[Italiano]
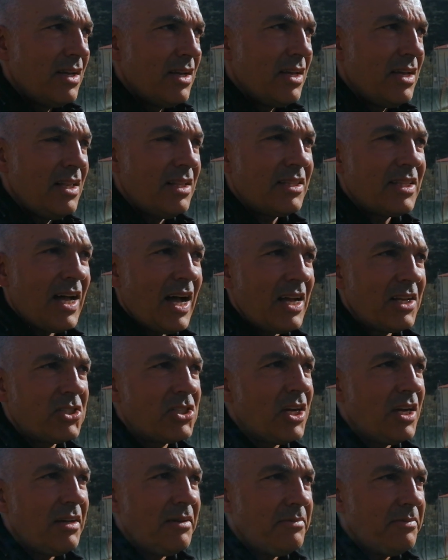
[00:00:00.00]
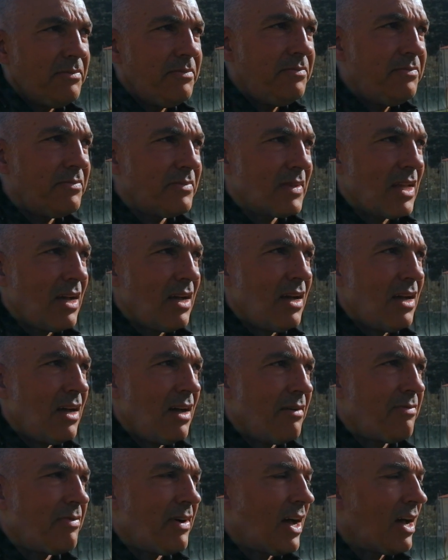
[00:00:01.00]
il Taggia
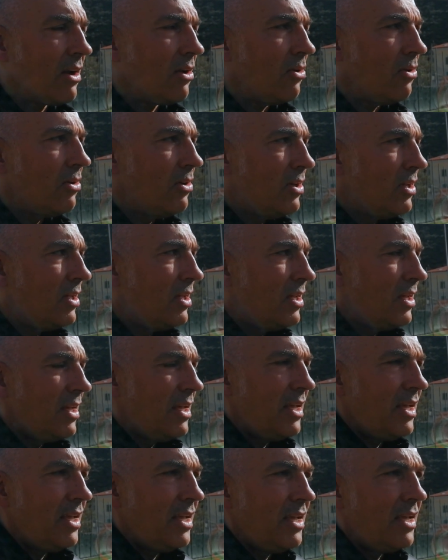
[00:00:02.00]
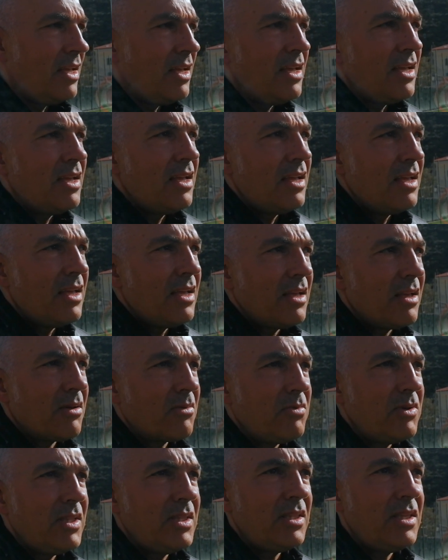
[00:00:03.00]
a farlo. E
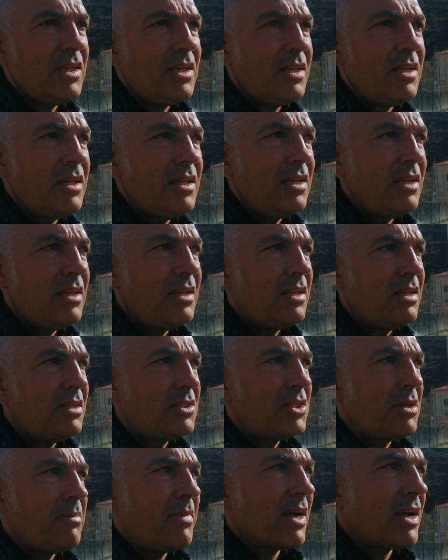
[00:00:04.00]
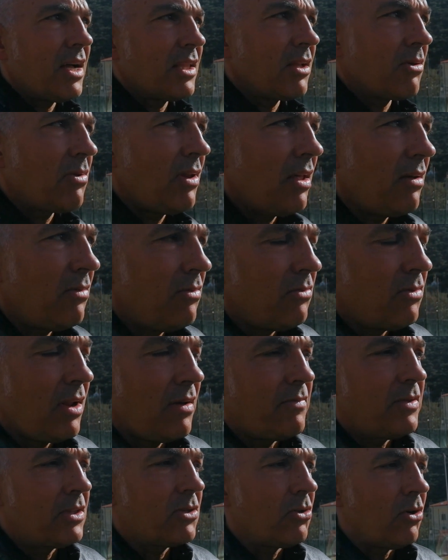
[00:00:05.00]
quindi ci è mancata quella,
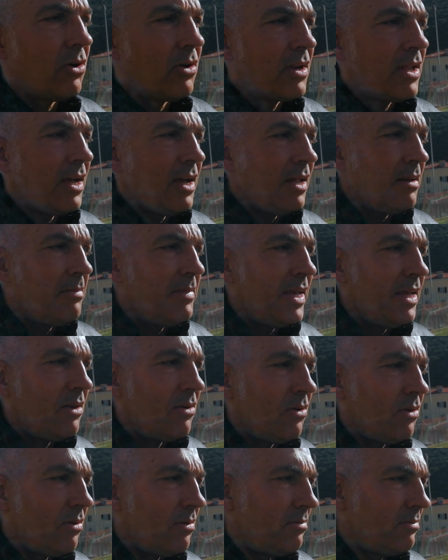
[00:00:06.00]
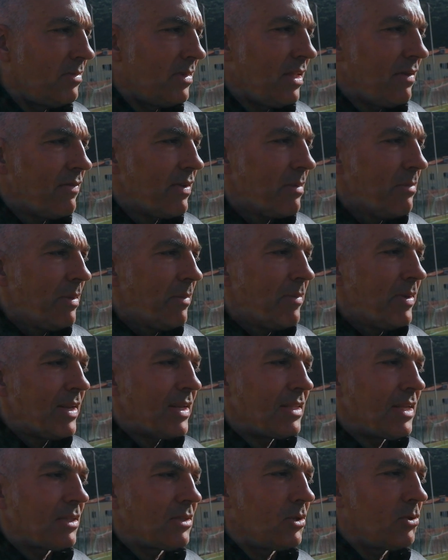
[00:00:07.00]
una vittoria almeno, ne avremmo
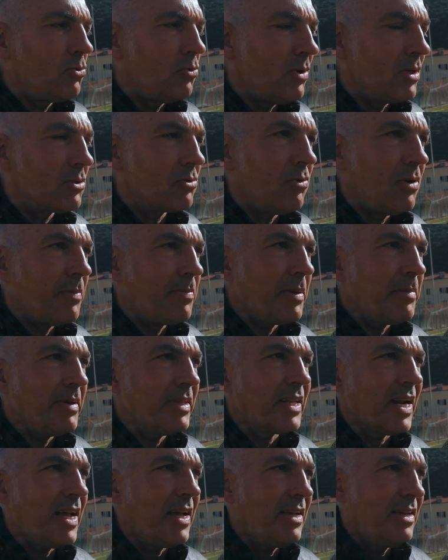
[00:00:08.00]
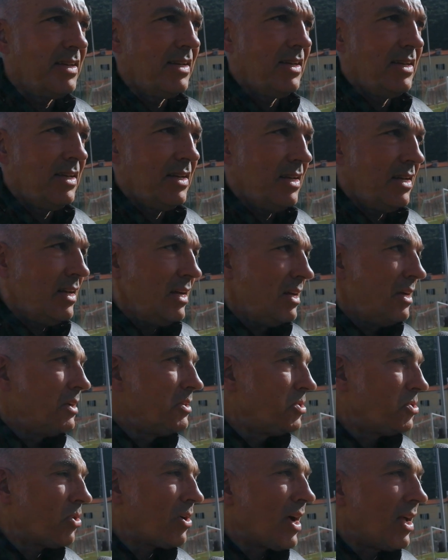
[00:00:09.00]
meritate due sulle prime tre
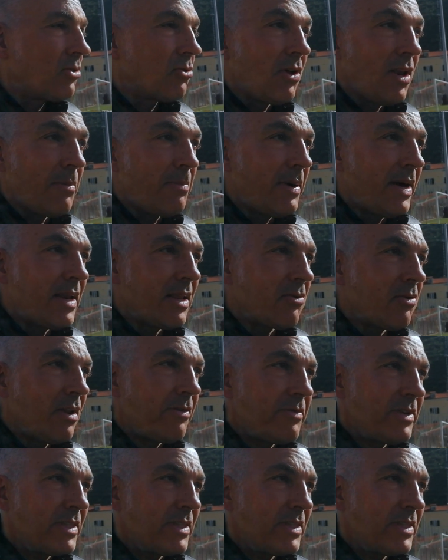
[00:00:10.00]
giocando alla pari con la